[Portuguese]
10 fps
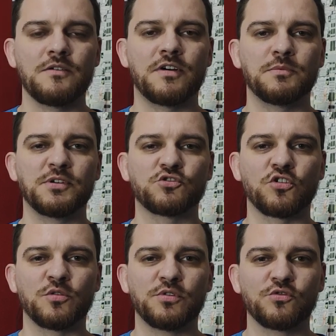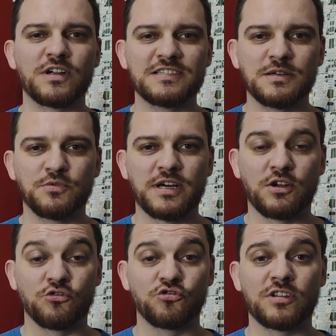Fala pessoal, aqui é o Bruno Garcia para o
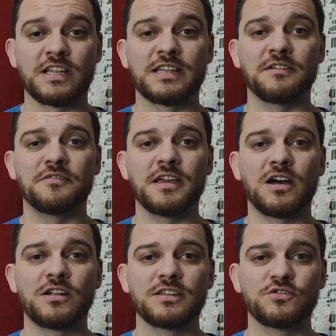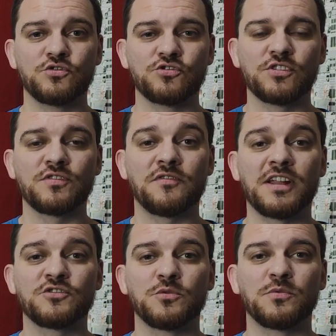canal JTF Aulas e hoje a gente vai
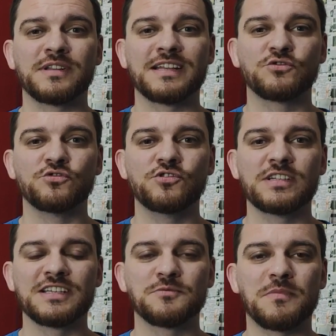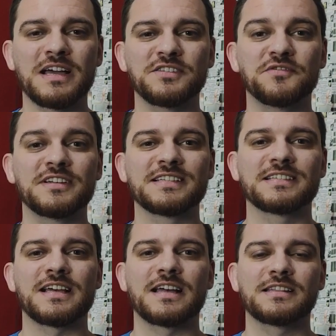falar sobre uma das surdinas mais
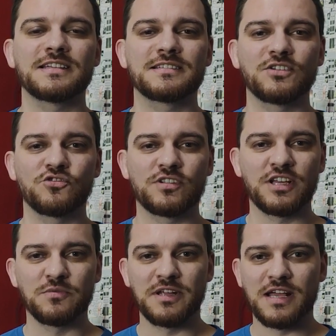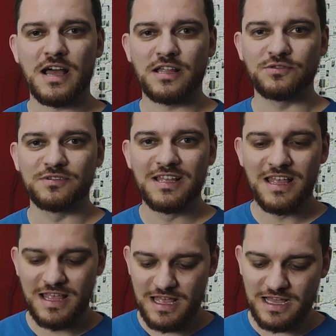versáteis que a gente tem no mercado,
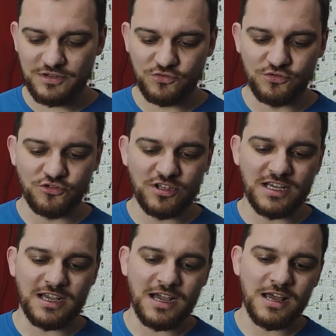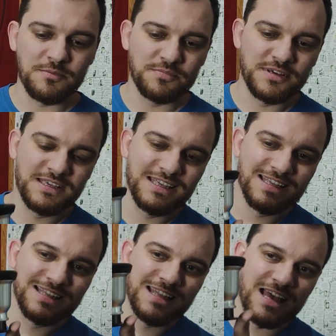a surdina Cup
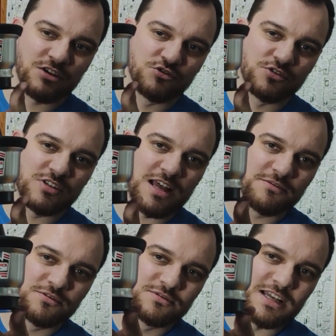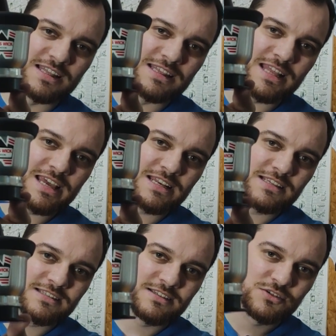ajustável da
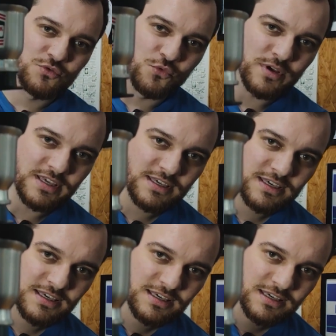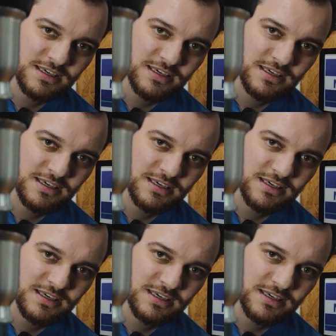Dennis Wick.